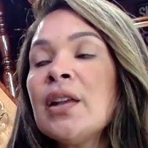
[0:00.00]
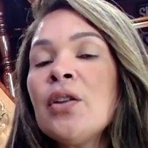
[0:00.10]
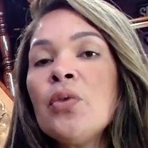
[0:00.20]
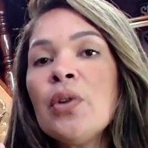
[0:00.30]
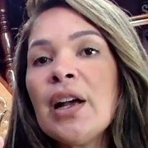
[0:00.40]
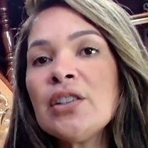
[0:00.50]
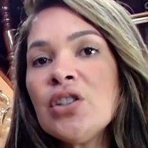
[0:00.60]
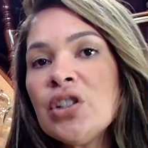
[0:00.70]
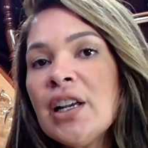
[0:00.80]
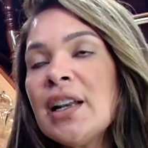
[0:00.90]
Eu, a
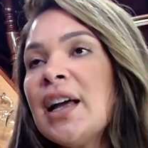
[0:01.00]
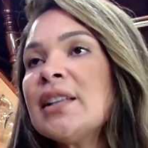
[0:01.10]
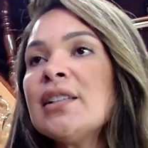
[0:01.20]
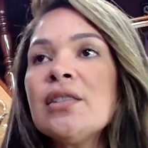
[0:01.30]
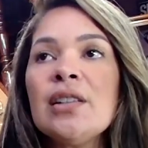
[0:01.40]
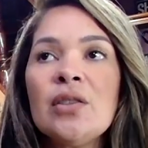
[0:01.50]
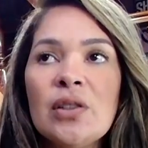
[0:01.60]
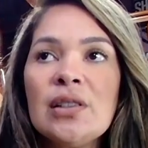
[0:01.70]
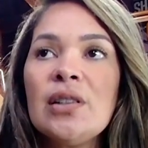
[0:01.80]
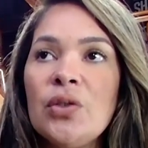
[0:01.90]
gente relata isso nas
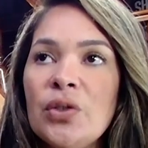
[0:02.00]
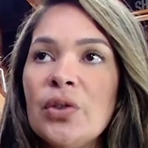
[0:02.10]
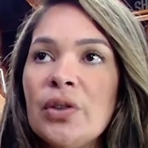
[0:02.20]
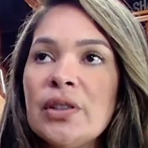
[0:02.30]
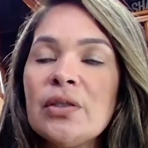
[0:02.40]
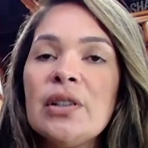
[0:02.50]
nossas reuniões,